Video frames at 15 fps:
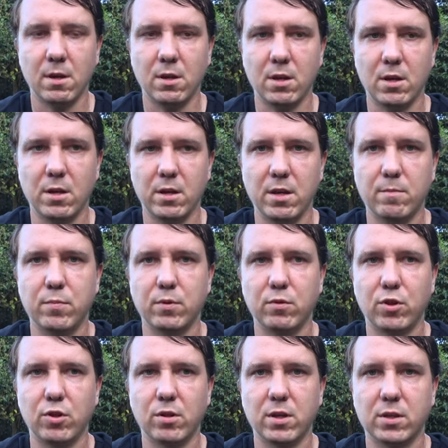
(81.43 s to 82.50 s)
И я
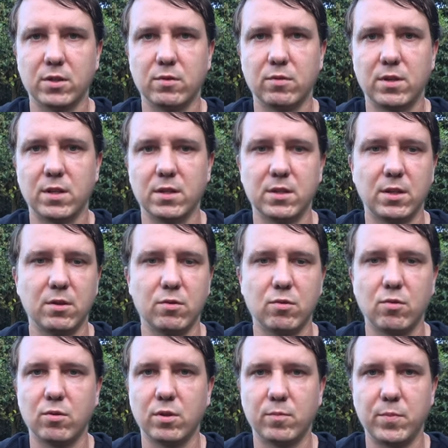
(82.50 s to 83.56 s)
получил как студент
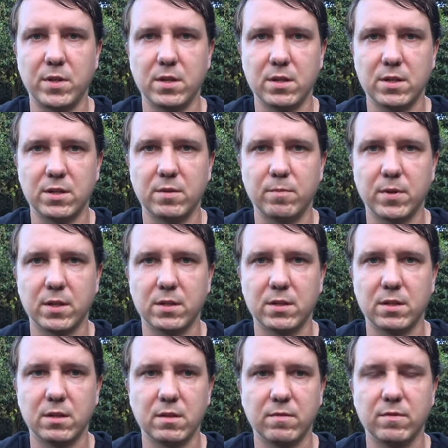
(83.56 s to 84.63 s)
скидку около
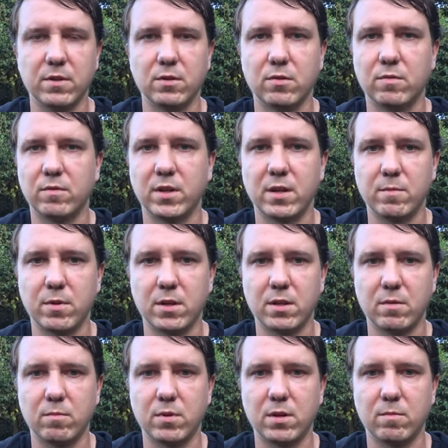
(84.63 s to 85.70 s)
50%, на то время
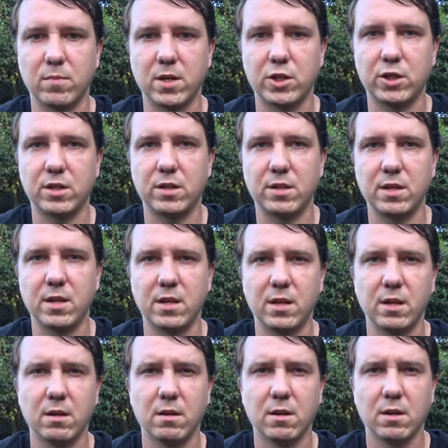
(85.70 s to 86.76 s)
это были большие
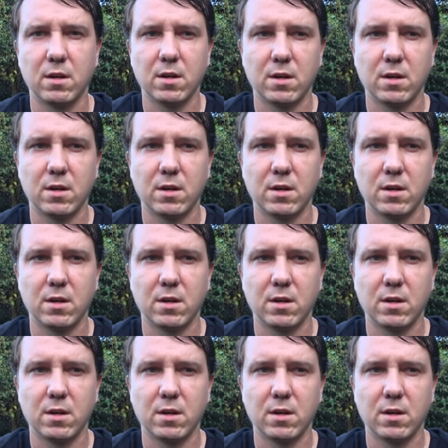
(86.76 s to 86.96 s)
деньги –